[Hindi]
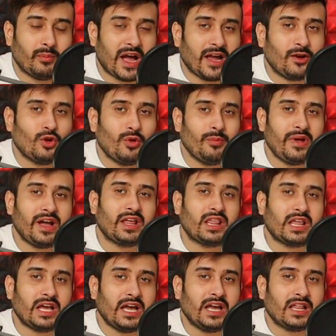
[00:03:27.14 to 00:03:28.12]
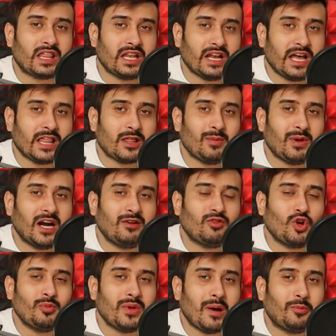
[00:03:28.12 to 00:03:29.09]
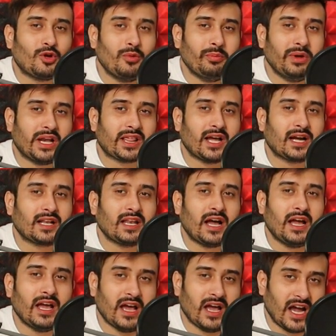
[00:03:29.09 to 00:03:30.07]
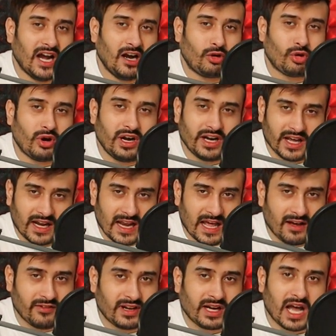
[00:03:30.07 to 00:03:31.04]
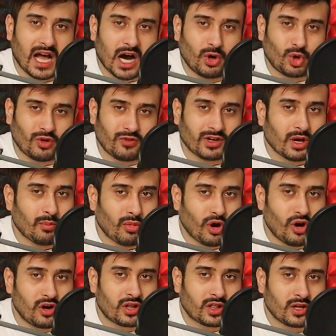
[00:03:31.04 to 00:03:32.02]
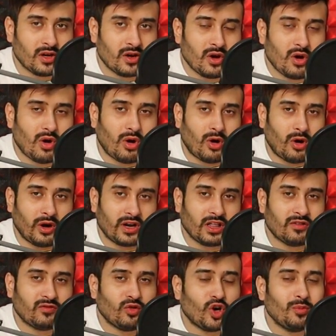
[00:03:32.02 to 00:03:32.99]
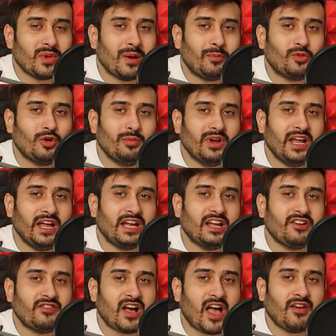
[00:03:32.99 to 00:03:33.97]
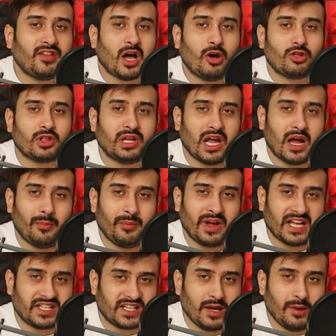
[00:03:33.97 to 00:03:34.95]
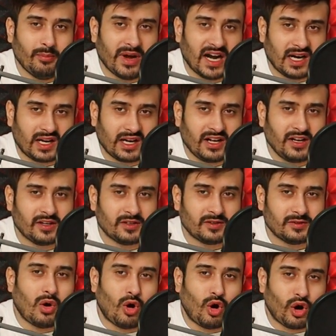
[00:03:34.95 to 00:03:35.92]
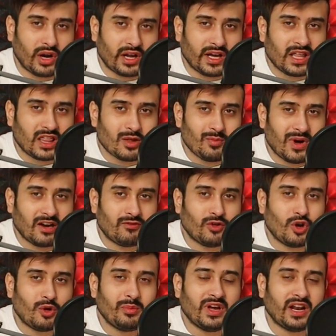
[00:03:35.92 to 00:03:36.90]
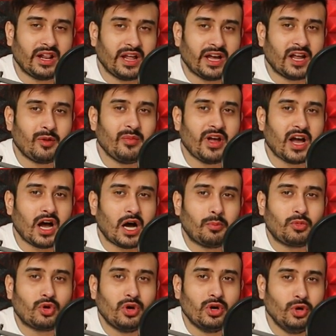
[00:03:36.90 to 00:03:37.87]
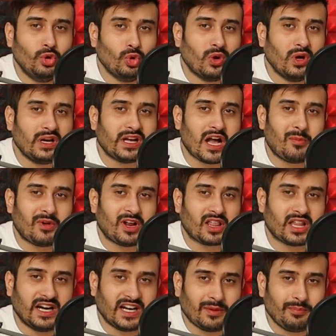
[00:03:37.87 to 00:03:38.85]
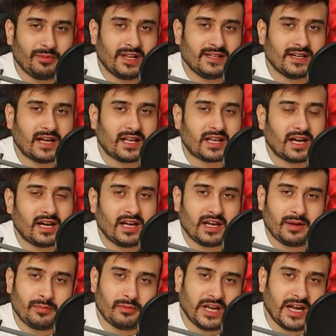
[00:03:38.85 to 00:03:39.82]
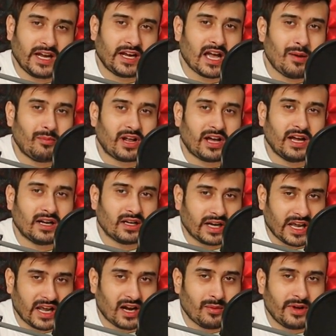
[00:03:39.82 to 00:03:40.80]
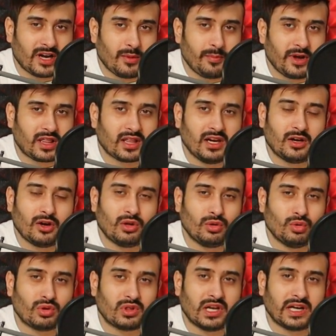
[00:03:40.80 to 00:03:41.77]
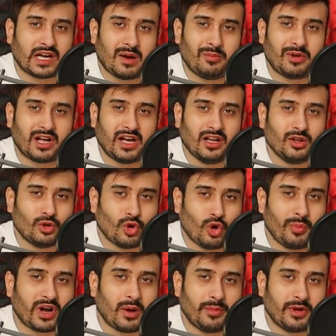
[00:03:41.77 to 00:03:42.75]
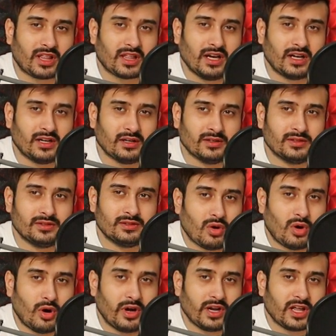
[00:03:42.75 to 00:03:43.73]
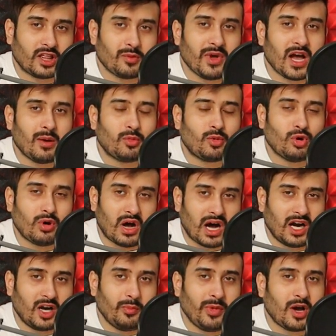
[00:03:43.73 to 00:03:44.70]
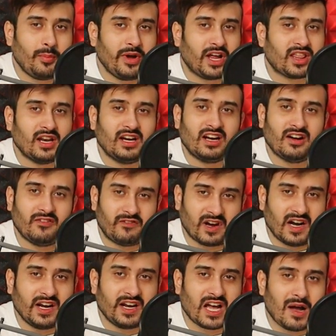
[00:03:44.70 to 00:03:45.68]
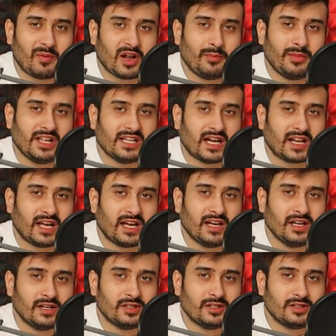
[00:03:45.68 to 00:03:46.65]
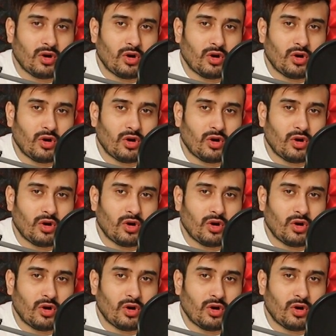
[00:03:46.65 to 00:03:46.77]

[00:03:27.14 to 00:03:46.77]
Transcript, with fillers: माइक्रोमैक्स के इस नए स्मार्टफोन में आपको मिल सकता है एंड्रॉयड 11 आउट ऑफ द बॉक्स और इस फ़ोन में आपको मिलेगी 5000 थाउजेंड की बैटरी और इस स्मार्टफोन में रेयर में आपको डुअल कैमरा सेटअप मिल जाता है एक कैमरा है 13 मेगापिक्सल का और दूसरा कैमरा है 2 मेगापिक्सल का और इसमें आपको 8 मेगापिक्सल का फ्रंट कैमरा मिल जाता है